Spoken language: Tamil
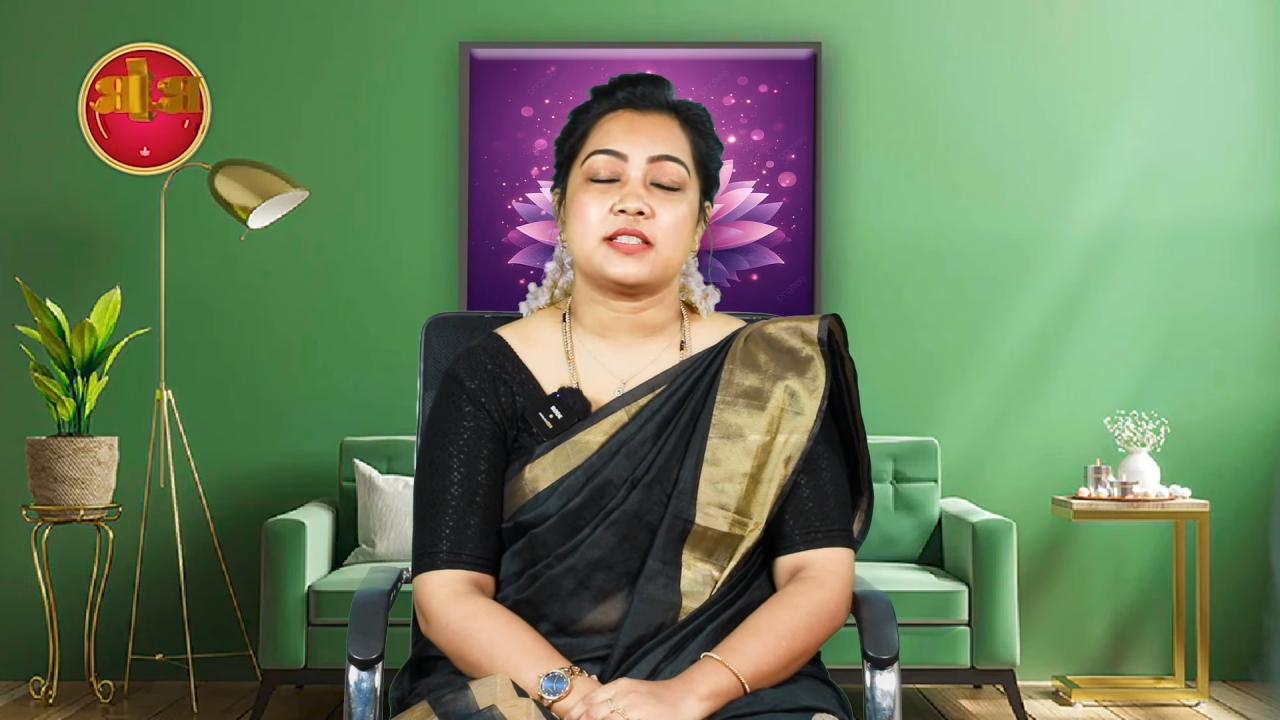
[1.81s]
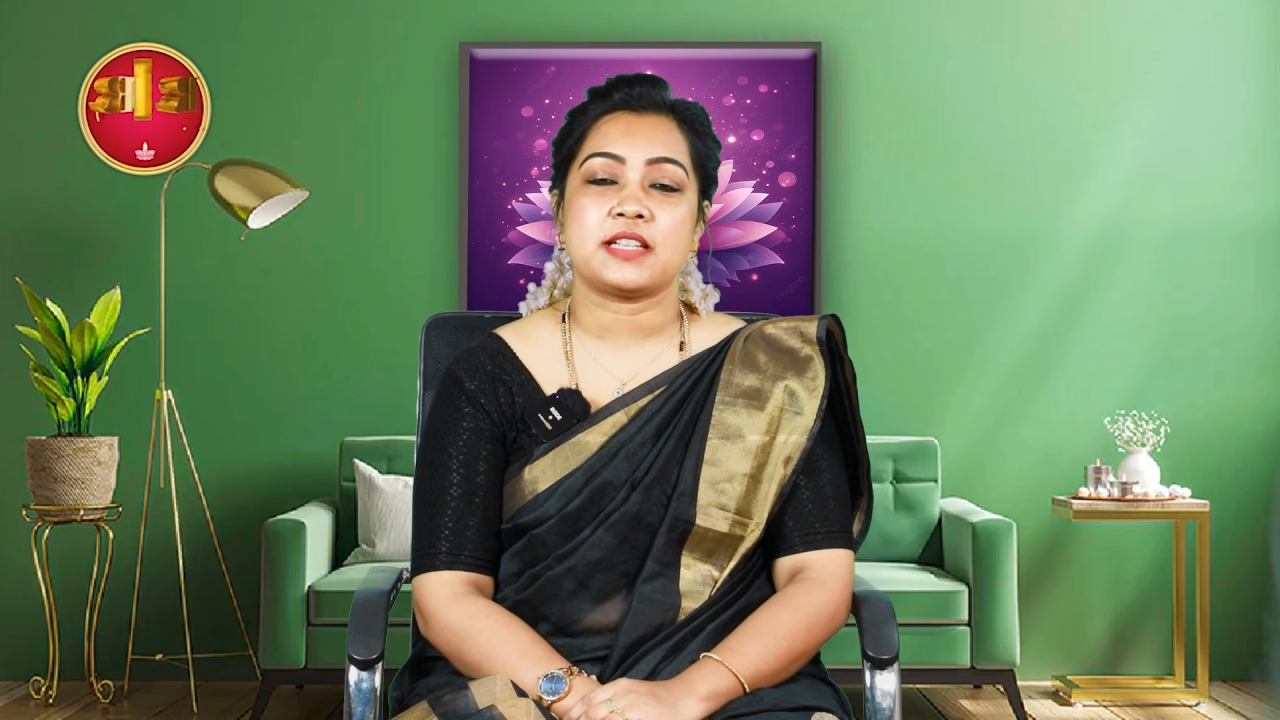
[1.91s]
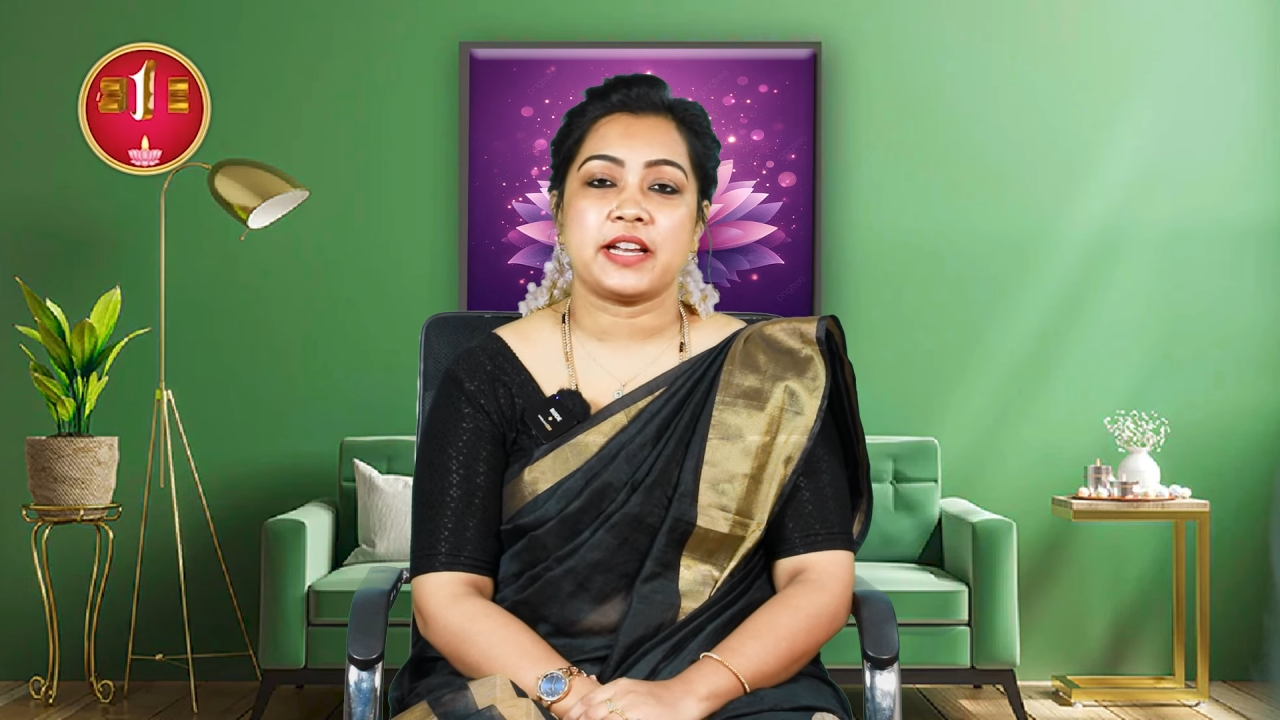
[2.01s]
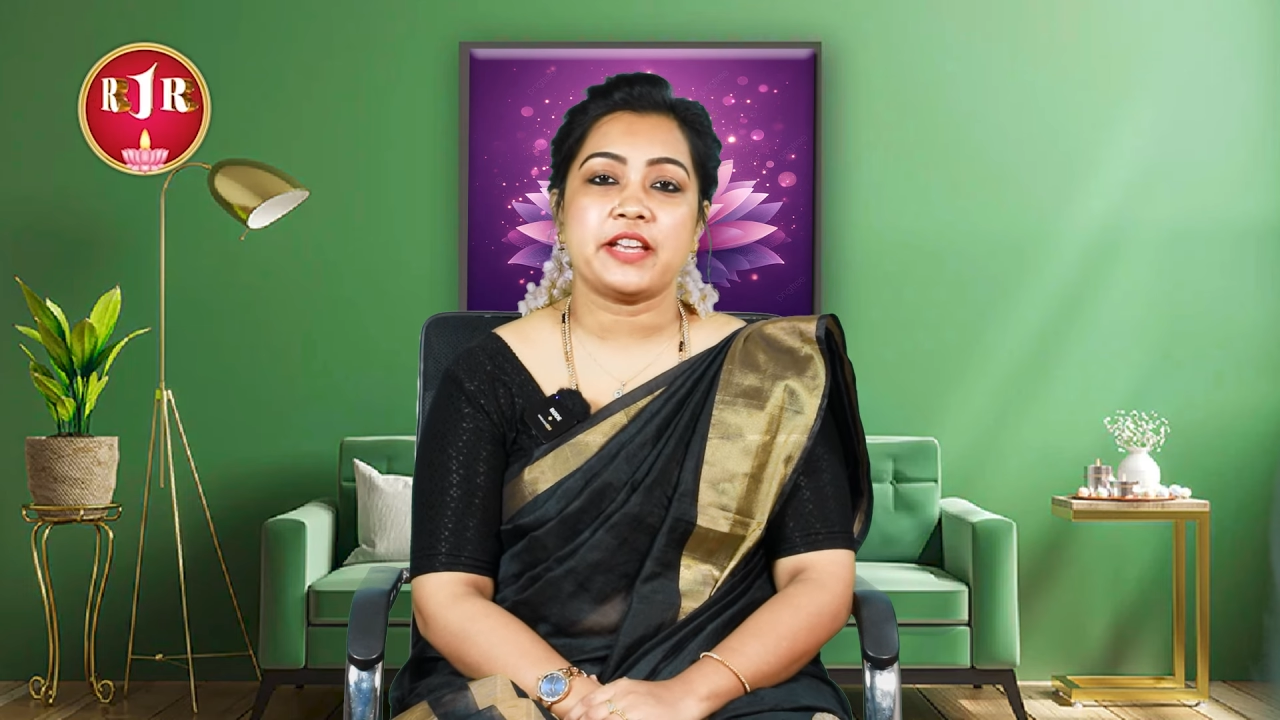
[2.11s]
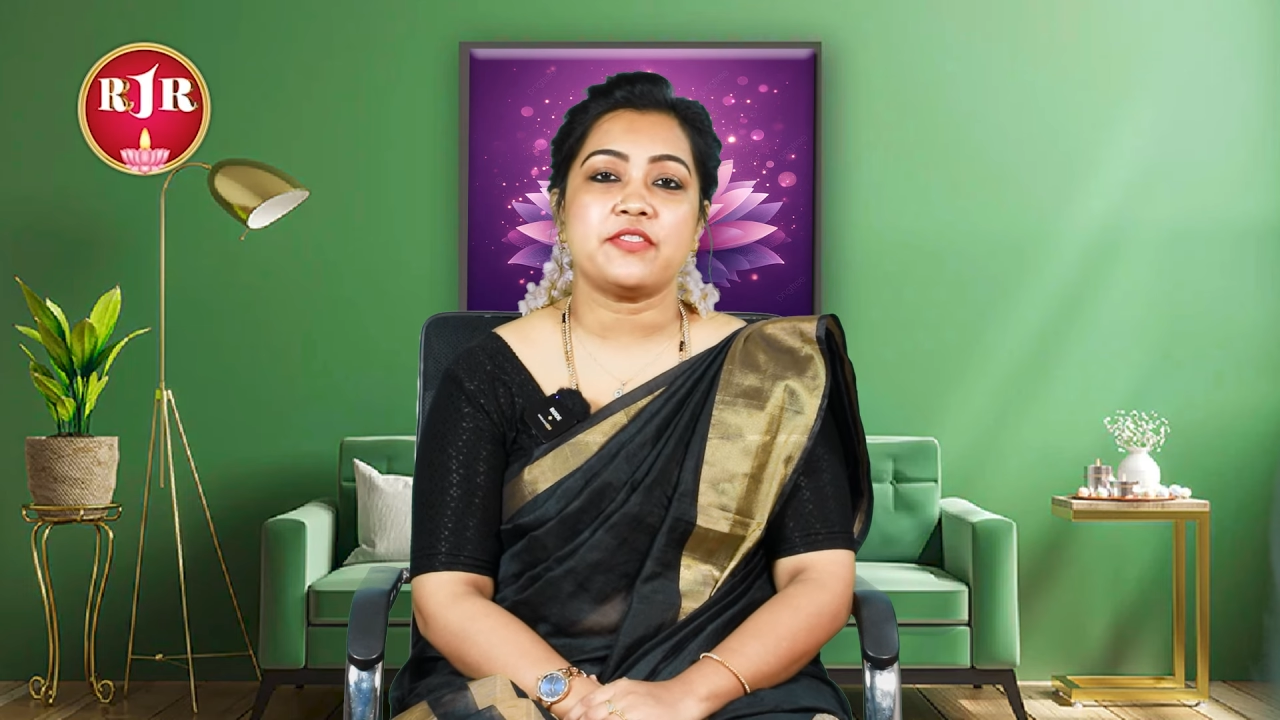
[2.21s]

சளி